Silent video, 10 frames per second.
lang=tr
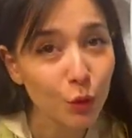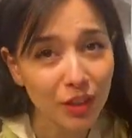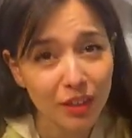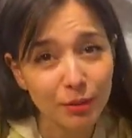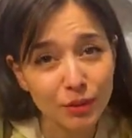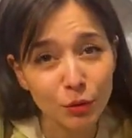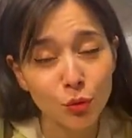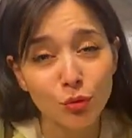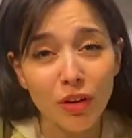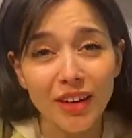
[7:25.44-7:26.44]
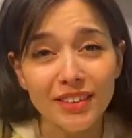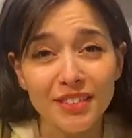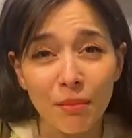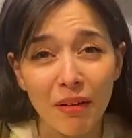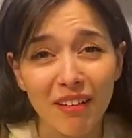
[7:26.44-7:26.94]
Şu ayakkabının
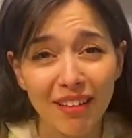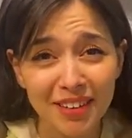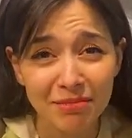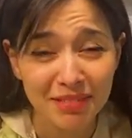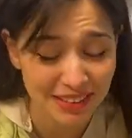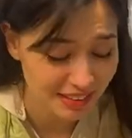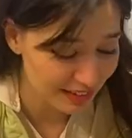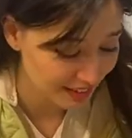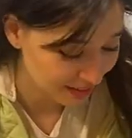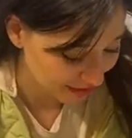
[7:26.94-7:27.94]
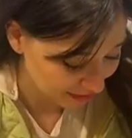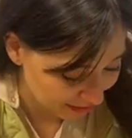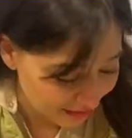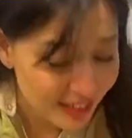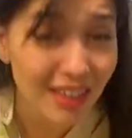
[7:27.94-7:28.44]
güzelliğine bakar mısın?
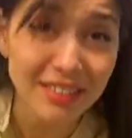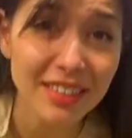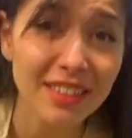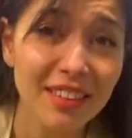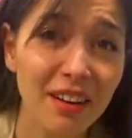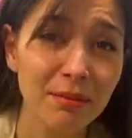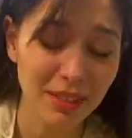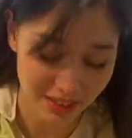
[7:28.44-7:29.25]
ne kadar mı?